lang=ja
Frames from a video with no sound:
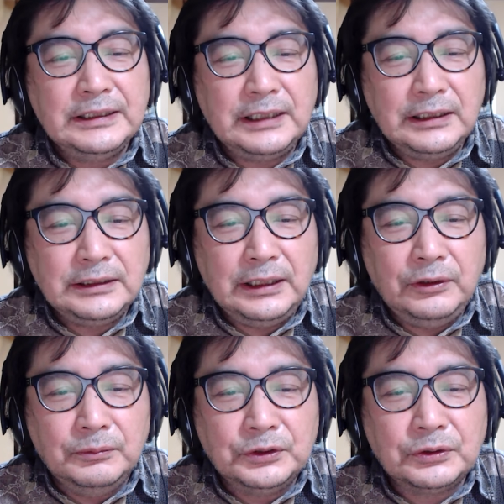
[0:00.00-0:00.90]
3
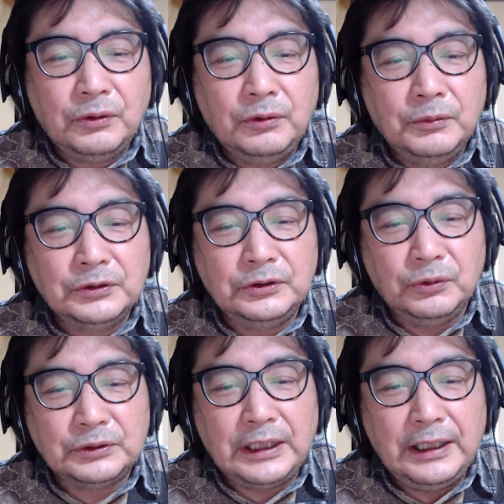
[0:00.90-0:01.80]
歳の息子を持つ
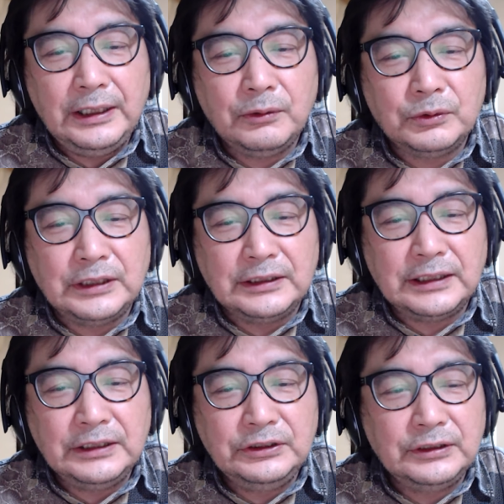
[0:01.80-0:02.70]
女性、A子さん
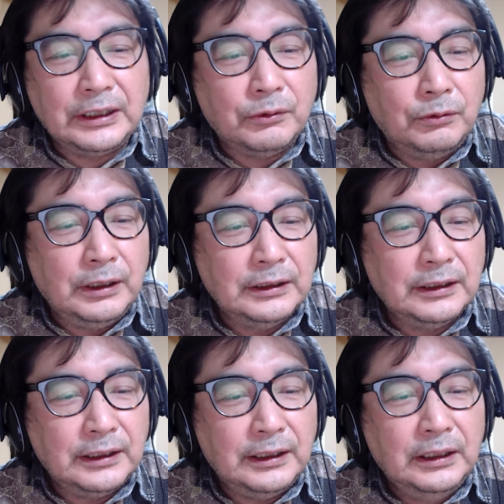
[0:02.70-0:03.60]
30代後
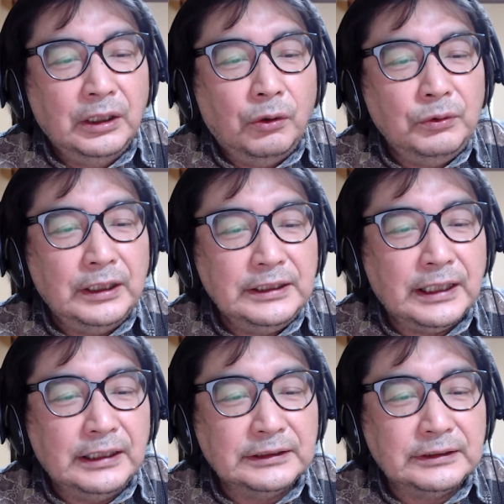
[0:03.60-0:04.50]
半から、親
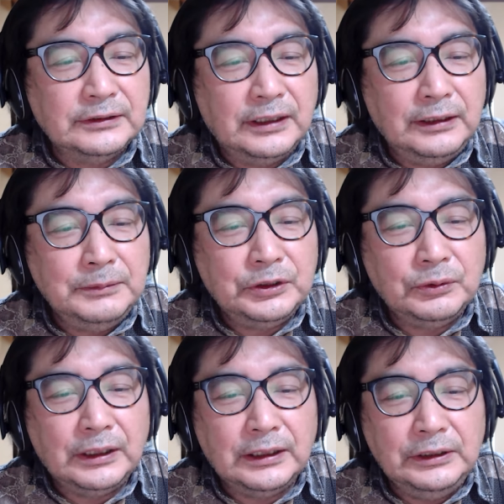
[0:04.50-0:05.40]
に関する悩み
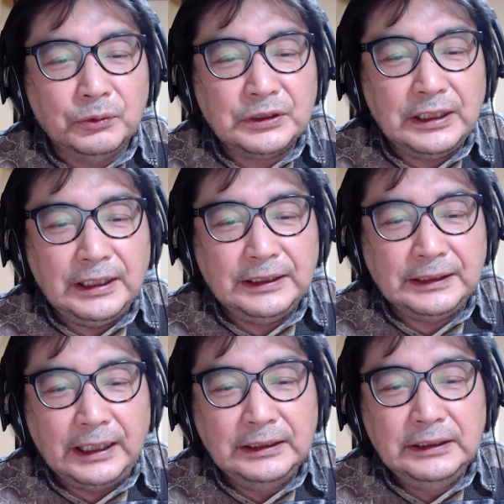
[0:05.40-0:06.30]
相談が寄せら
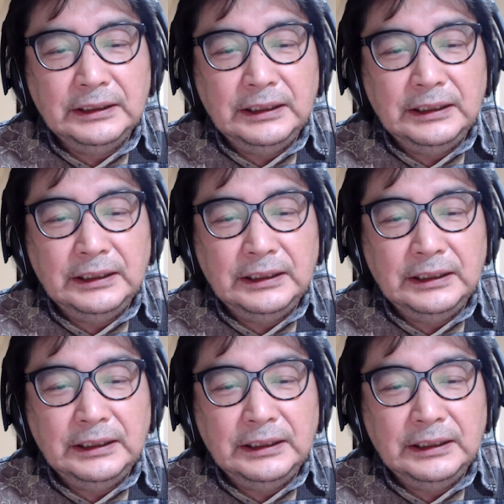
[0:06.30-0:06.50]
れた。